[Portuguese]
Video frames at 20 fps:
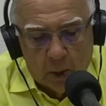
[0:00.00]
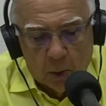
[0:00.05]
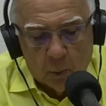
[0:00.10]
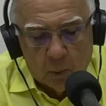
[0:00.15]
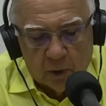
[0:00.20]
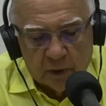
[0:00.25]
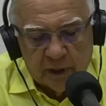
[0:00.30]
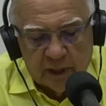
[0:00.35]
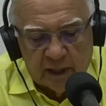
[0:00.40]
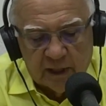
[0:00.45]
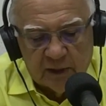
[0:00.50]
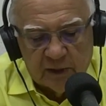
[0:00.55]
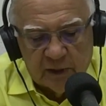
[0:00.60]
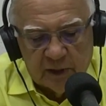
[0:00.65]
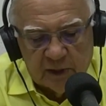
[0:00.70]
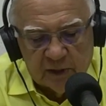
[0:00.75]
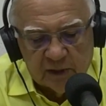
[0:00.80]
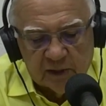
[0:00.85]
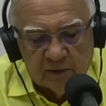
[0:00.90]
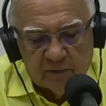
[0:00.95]
quando ele
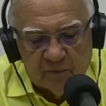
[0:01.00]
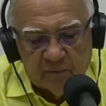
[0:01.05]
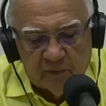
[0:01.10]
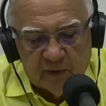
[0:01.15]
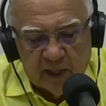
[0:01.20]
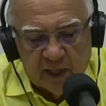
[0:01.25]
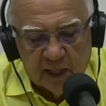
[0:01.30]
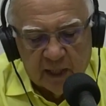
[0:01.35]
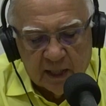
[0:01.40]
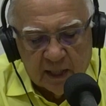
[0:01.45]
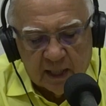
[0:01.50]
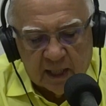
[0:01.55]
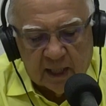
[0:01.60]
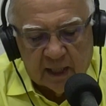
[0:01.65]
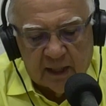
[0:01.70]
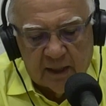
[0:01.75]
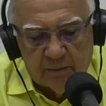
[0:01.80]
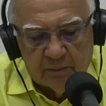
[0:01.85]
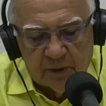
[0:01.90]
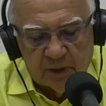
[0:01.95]
diz que ver
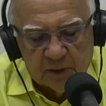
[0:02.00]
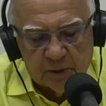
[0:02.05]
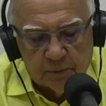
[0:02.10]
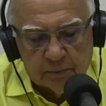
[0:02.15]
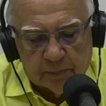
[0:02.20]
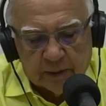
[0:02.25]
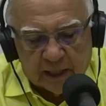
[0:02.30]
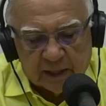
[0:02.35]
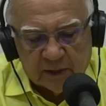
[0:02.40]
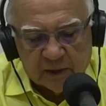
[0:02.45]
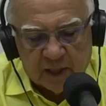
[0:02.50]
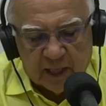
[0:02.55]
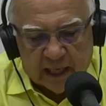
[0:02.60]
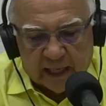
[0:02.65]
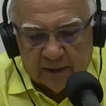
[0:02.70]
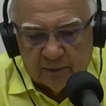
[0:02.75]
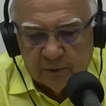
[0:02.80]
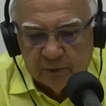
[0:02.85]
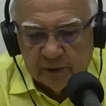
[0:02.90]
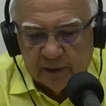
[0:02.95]
crimes
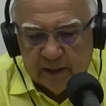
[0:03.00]
praticados